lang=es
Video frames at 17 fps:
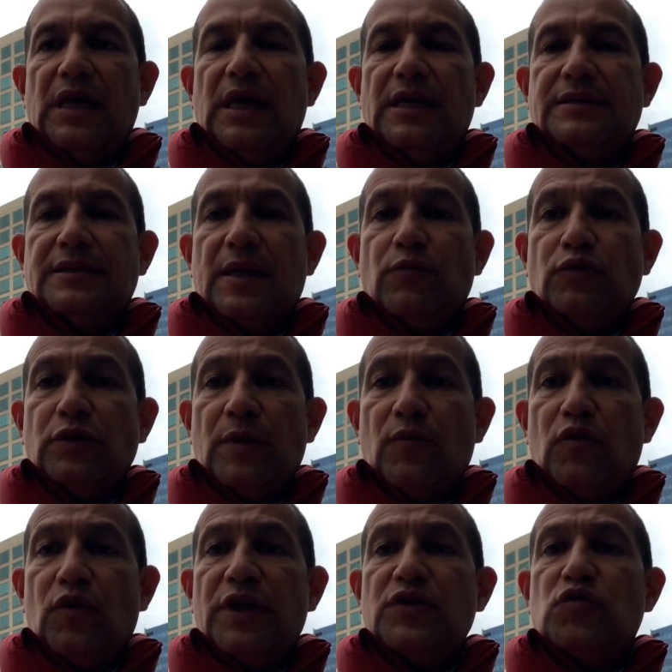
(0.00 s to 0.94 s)
El
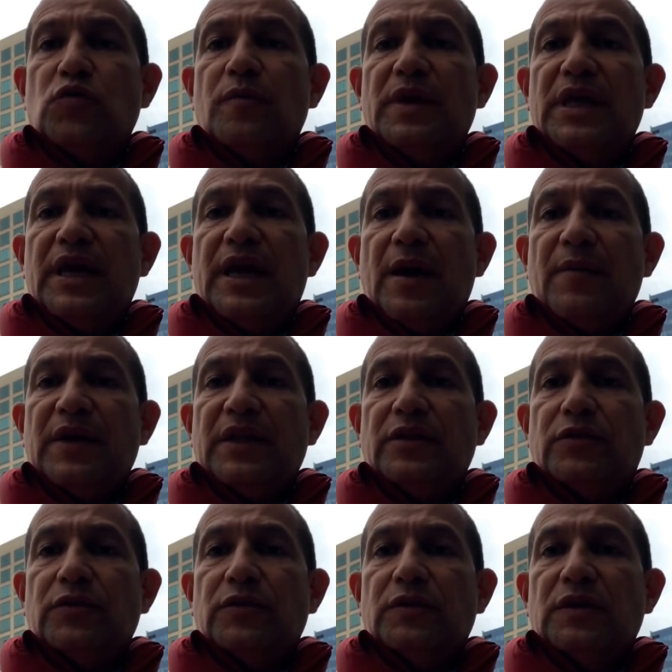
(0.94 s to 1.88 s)
salbutamol es un
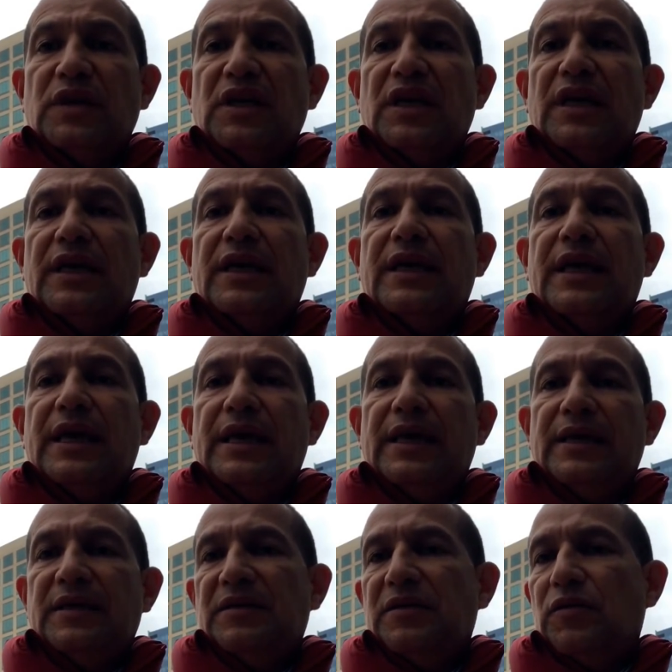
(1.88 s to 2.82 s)
medicamento que